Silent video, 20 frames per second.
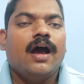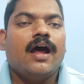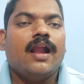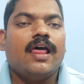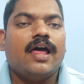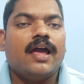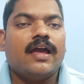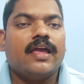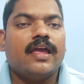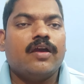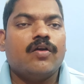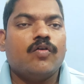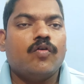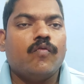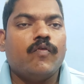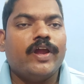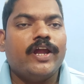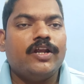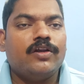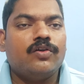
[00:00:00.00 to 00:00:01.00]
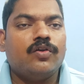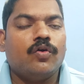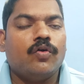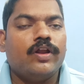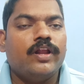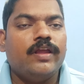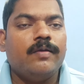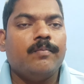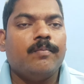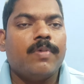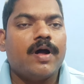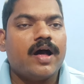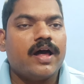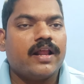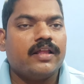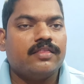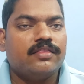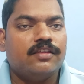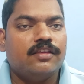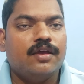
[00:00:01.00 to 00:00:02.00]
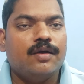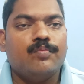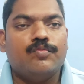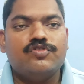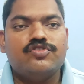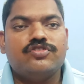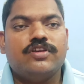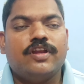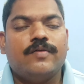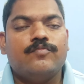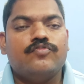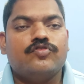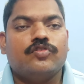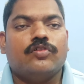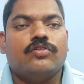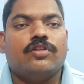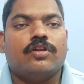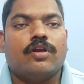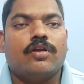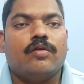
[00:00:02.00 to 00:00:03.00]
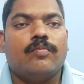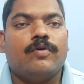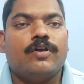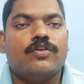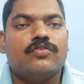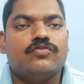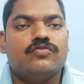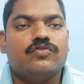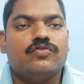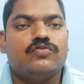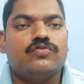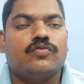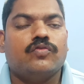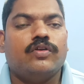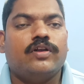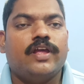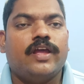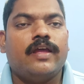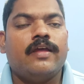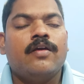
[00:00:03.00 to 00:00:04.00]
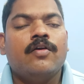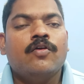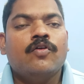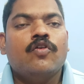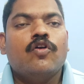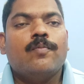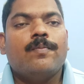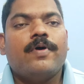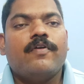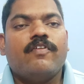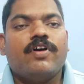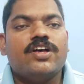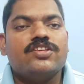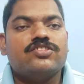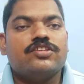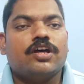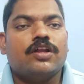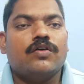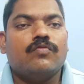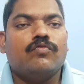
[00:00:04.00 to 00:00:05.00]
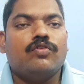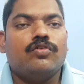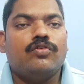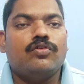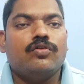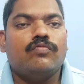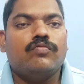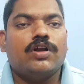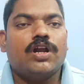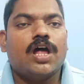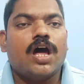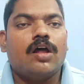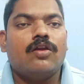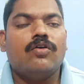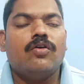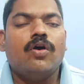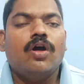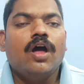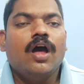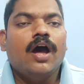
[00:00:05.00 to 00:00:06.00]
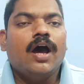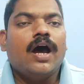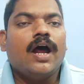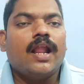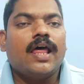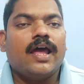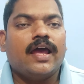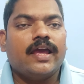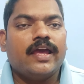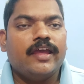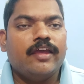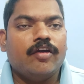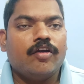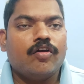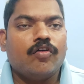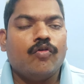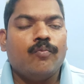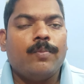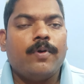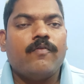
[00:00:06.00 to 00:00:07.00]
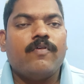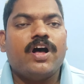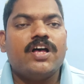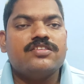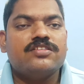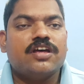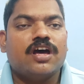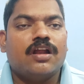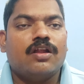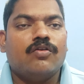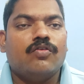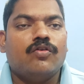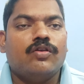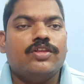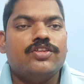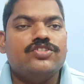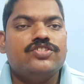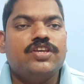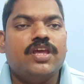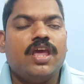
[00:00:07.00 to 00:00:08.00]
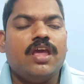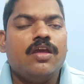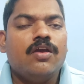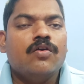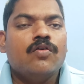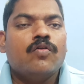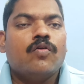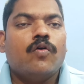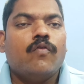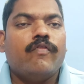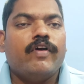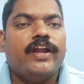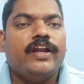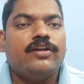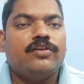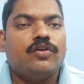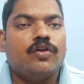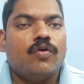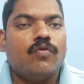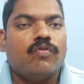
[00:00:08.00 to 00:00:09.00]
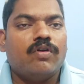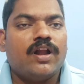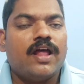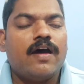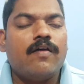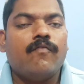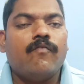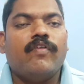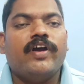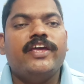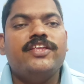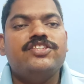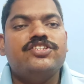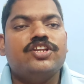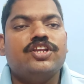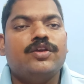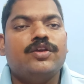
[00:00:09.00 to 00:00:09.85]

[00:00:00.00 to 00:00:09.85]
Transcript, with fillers: అలాగే కువైట్ లోని భారతీయ ముస్లిం సోదరులు మనం చూసుకుంటే ఉపవాసాలు ఉంటూ ఉన్నారు అలాగే యొక్క ఉపవాసాల గురించి కువైట్లో ఉన్న వైద్య